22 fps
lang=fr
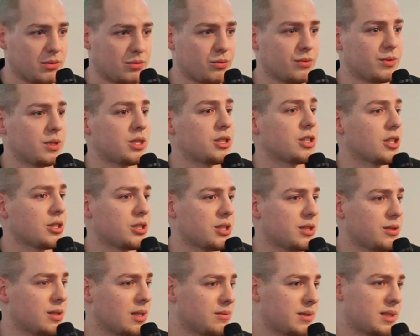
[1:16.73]
et vous venez
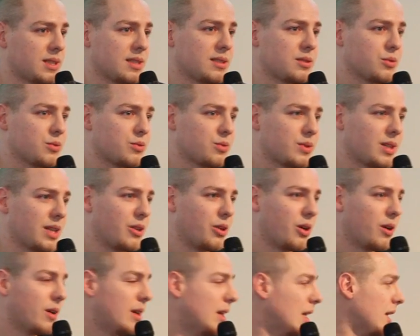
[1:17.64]
chercher une invitation tout à
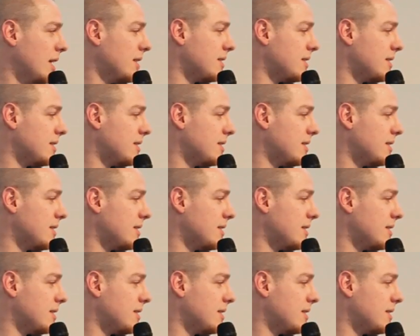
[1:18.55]
l'heure.